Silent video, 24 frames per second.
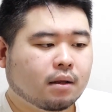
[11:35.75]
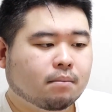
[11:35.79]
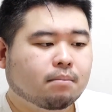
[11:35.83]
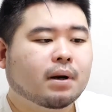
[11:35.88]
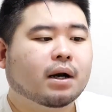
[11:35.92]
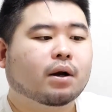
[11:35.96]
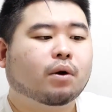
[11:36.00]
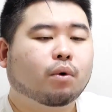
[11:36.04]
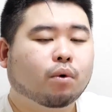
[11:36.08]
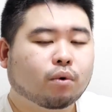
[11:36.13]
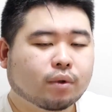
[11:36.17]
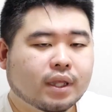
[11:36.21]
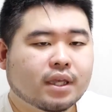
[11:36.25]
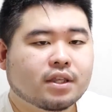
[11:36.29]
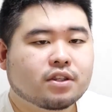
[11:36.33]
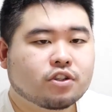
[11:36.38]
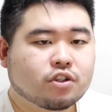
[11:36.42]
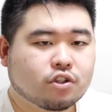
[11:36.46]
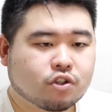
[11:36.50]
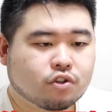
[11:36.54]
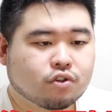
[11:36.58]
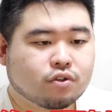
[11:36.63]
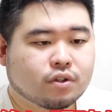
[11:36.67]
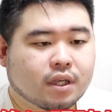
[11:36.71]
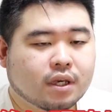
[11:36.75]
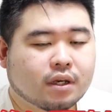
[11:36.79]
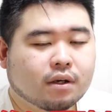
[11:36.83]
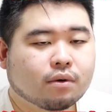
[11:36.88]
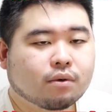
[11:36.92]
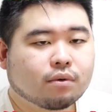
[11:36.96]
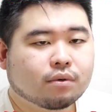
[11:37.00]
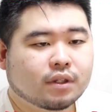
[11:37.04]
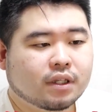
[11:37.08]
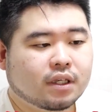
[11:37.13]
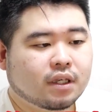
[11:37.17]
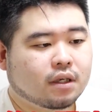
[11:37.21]
まあ、5年10年
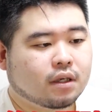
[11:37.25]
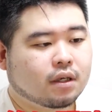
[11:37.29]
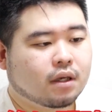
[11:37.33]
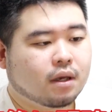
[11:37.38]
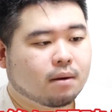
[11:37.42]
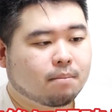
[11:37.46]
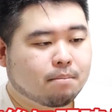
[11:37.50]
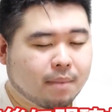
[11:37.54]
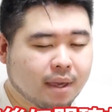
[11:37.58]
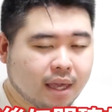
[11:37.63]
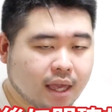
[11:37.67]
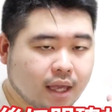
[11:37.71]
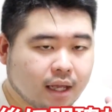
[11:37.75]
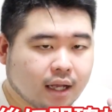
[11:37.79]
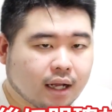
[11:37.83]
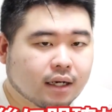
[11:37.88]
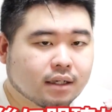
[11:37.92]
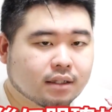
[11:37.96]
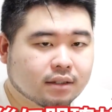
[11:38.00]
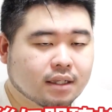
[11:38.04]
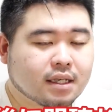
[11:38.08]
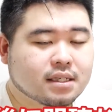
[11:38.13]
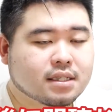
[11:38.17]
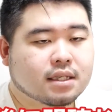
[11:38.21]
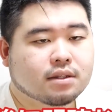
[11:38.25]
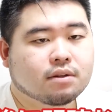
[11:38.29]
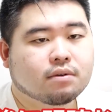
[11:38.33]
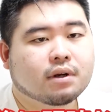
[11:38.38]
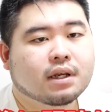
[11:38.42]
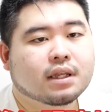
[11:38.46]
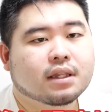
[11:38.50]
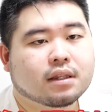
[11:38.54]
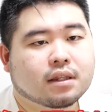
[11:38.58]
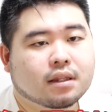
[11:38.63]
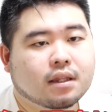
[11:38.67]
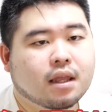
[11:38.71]
後に明確な差と
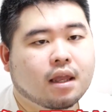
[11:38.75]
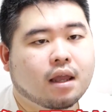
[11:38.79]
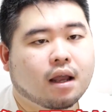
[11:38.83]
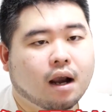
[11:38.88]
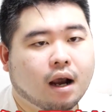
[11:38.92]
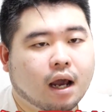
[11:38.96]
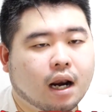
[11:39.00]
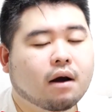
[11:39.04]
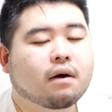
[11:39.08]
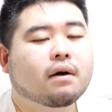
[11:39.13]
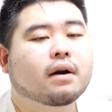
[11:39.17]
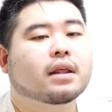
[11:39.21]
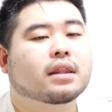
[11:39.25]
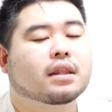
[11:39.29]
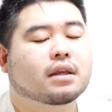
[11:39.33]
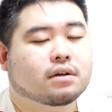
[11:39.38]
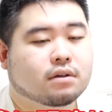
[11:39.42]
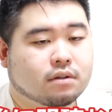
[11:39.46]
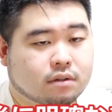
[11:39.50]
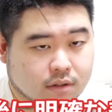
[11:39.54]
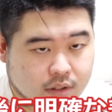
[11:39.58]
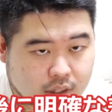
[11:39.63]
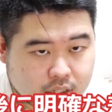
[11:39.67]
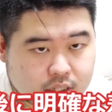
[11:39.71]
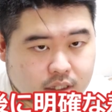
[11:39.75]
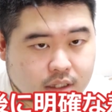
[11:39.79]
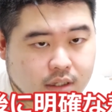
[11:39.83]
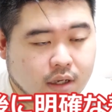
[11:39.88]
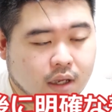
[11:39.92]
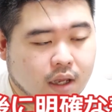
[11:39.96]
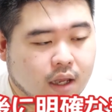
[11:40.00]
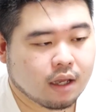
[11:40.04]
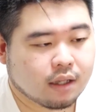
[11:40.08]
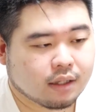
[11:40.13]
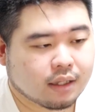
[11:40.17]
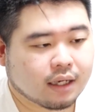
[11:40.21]
なって現れてくるんです
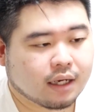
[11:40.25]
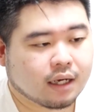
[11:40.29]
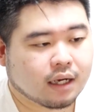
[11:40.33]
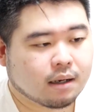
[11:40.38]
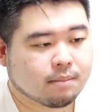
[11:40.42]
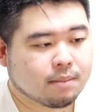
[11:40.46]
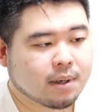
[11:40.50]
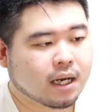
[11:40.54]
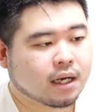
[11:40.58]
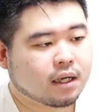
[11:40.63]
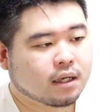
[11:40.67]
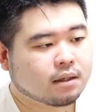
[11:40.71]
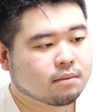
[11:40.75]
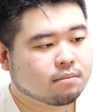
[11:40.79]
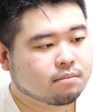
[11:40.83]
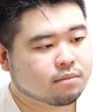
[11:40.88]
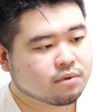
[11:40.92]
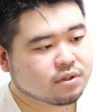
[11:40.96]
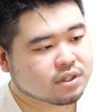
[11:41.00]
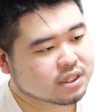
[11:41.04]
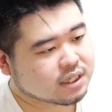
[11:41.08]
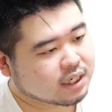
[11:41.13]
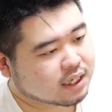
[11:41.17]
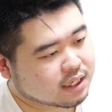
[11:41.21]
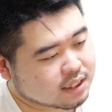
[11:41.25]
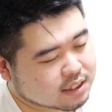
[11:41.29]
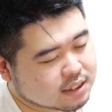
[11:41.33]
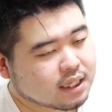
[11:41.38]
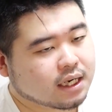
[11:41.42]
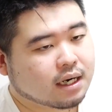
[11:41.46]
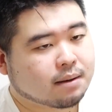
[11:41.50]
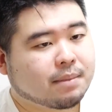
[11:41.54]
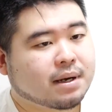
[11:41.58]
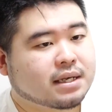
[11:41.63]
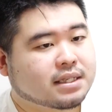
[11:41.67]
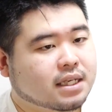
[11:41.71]
だからまあもしかし
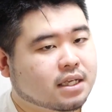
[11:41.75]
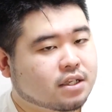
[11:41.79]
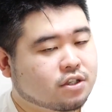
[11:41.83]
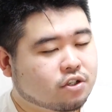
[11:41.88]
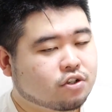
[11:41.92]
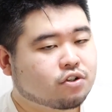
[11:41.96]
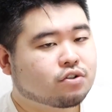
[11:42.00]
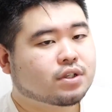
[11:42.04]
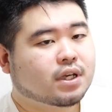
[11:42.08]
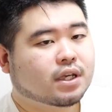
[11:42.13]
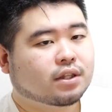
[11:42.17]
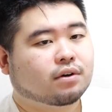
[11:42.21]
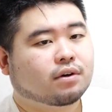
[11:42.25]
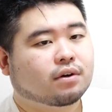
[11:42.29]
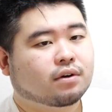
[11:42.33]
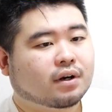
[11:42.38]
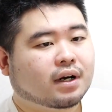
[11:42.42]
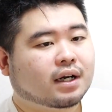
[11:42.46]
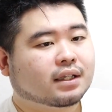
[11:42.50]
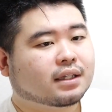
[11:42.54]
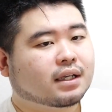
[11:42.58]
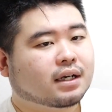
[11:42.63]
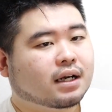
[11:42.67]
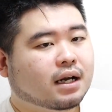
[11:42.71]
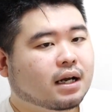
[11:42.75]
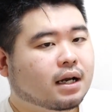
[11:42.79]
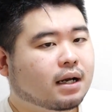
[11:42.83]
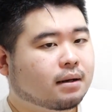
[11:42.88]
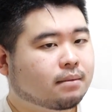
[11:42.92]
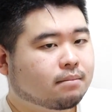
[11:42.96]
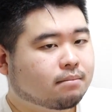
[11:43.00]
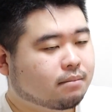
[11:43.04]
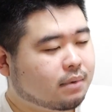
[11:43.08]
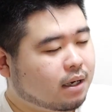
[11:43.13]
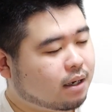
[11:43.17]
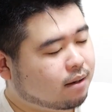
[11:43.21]
たらまあ30代とかの方
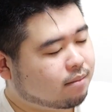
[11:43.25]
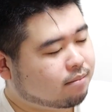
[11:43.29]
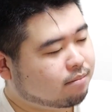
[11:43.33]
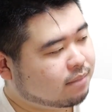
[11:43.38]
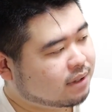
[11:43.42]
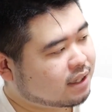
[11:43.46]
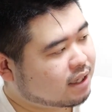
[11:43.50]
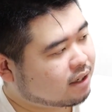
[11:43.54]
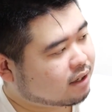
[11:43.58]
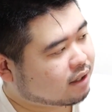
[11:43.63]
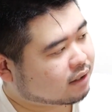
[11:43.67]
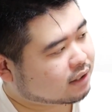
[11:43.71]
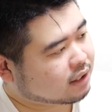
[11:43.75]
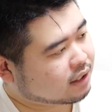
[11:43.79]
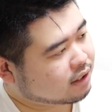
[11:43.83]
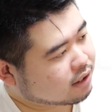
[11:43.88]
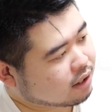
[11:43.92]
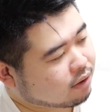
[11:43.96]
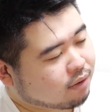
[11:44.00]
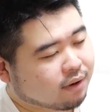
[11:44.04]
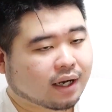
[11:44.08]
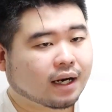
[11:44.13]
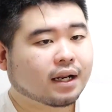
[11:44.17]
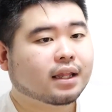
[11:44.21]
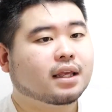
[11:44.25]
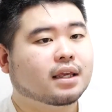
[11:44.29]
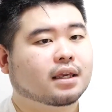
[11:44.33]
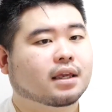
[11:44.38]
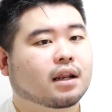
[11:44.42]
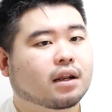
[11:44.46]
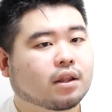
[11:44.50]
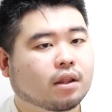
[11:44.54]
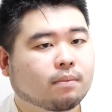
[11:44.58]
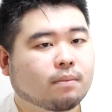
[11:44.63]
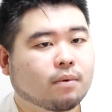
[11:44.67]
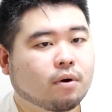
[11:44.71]
が、まあ、見てる方いるかわからない
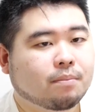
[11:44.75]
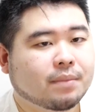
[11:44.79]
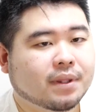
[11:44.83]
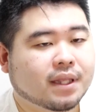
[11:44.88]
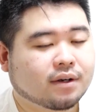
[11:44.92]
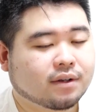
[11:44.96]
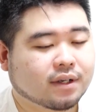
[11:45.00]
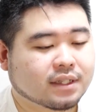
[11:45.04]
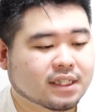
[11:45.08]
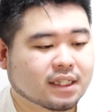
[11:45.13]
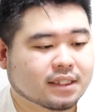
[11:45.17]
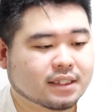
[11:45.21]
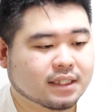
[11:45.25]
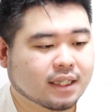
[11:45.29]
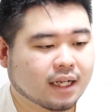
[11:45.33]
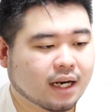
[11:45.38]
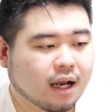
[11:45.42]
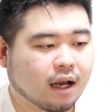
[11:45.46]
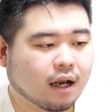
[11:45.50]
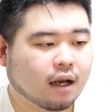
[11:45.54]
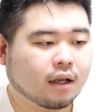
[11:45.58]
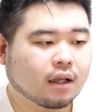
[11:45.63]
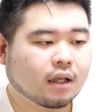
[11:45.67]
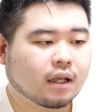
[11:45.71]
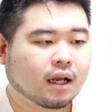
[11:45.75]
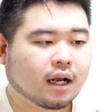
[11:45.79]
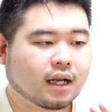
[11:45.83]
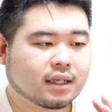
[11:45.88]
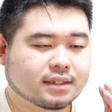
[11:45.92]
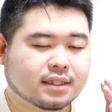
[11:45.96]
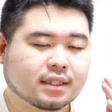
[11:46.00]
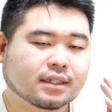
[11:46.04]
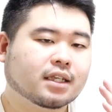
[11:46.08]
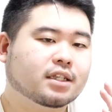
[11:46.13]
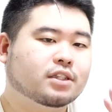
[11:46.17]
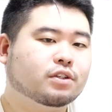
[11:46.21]
けれども見てくださってたらあ
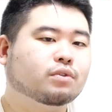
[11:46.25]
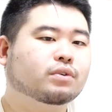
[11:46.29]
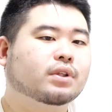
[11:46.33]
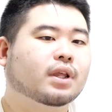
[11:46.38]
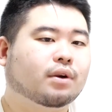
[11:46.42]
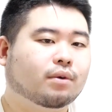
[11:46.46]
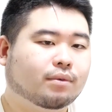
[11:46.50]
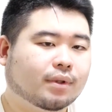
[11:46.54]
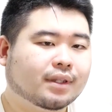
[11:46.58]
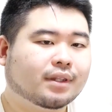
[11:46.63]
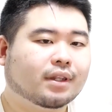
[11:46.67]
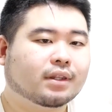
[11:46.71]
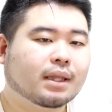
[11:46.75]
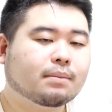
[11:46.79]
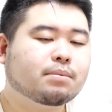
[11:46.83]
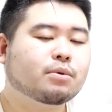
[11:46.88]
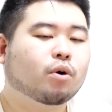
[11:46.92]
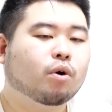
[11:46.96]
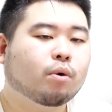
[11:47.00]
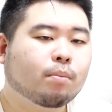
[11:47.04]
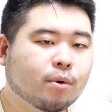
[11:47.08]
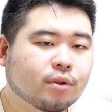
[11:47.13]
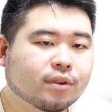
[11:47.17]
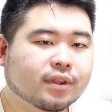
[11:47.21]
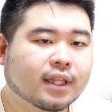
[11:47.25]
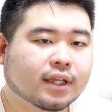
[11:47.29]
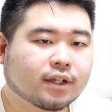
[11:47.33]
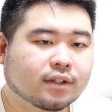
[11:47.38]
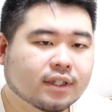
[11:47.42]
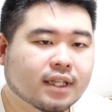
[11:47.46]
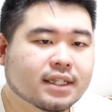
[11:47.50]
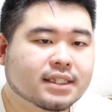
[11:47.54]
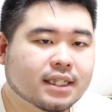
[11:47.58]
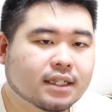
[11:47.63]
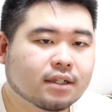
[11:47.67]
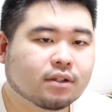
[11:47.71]
絶対そうだろうなって多分思って
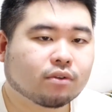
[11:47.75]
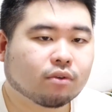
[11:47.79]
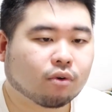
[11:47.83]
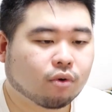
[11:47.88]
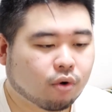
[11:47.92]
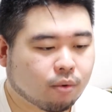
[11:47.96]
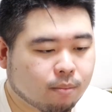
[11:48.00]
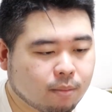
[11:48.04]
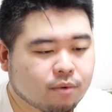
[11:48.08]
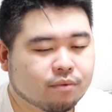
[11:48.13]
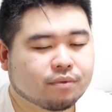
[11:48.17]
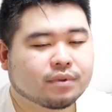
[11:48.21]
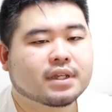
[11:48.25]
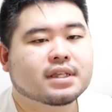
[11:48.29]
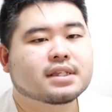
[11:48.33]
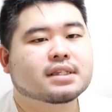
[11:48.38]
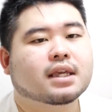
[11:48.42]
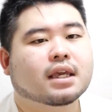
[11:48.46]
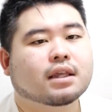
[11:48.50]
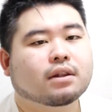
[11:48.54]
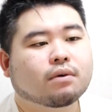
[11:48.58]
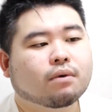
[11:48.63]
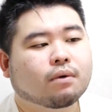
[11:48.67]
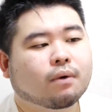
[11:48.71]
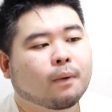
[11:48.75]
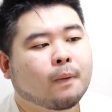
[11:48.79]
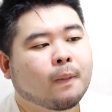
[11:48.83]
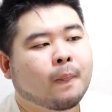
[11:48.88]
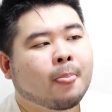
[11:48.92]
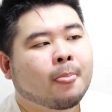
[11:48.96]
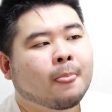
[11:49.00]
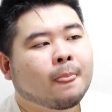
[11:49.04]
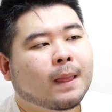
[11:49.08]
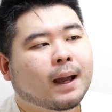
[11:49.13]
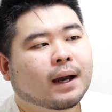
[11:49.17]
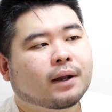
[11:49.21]
くださると思うんですけど
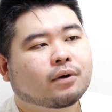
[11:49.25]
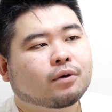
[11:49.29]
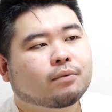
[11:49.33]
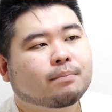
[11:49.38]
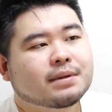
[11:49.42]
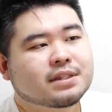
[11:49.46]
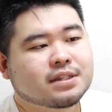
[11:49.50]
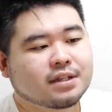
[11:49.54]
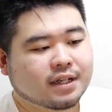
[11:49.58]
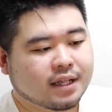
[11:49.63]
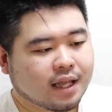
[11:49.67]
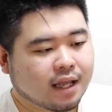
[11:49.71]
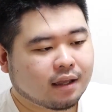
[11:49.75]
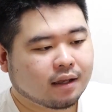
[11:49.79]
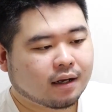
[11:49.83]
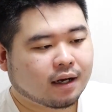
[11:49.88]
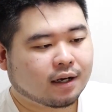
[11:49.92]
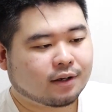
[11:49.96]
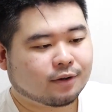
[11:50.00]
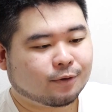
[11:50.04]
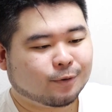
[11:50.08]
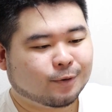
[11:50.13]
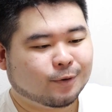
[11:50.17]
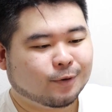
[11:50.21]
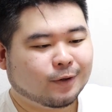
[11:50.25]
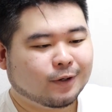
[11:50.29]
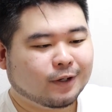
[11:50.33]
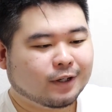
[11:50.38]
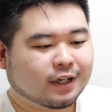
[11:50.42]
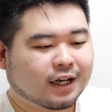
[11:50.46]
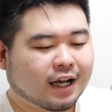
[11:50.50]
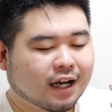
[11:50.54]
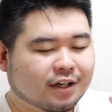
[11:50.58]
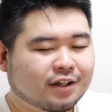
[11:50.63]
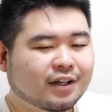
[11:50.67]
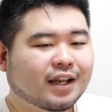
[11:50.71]
あの別にねあの
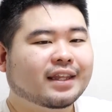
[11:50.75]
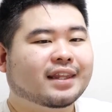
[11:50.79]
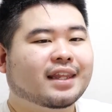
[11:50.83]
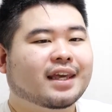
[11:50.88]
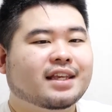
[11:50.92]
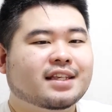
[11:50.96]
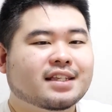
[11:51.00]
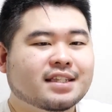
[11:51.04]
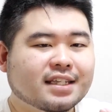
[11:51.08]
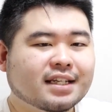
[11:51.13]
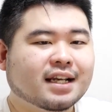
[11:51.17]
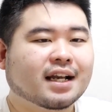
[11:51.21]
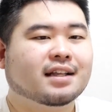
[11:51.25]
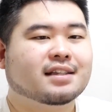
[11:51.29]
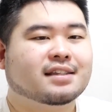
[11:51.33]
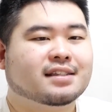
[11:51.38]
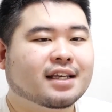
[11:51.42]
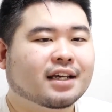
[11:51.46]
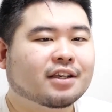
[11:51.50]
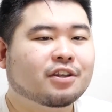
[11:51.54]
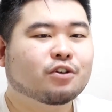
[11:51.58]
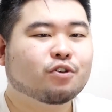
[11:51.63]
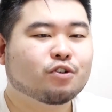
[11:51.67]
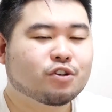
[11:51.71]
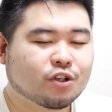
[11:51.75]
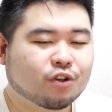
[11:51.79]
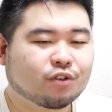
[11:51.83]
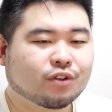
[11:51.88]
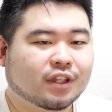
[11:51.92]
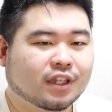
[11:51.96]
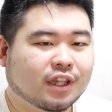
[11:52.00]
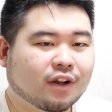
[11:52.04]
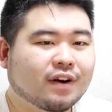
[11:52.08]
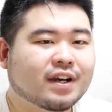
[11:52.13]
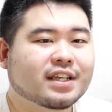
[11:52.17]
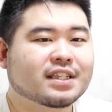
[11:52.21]
隠れて1時間残業しようって
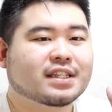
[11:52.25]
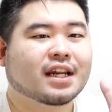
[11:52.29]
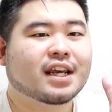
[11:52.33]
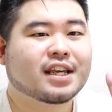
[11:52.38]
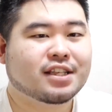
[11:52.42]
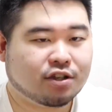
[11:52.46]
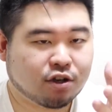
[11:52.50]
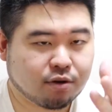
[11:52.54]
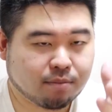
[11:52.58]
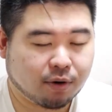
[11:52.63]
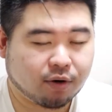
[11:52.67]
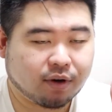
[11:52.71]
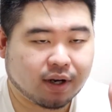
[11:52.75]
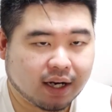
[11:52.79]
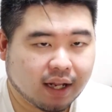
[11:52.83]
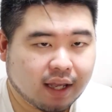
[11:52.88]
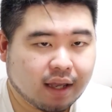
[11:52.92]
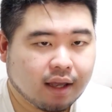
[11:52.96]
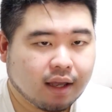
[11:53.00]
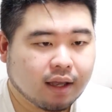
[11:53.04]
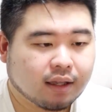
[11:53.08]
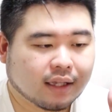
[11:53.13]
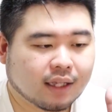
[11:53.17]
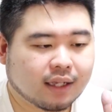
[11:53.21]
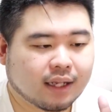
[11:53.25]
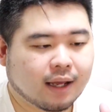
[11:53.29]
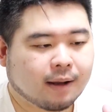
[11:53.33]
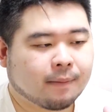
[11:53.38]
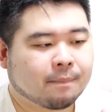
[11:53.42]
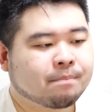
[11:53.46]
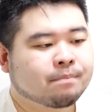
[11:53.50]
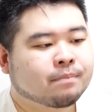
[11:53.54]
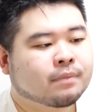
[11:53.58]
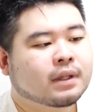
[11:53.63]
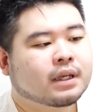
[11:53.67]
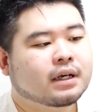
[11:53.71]
言ってるわけじゃないですよ僕はねた
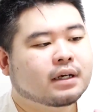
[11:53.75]
だ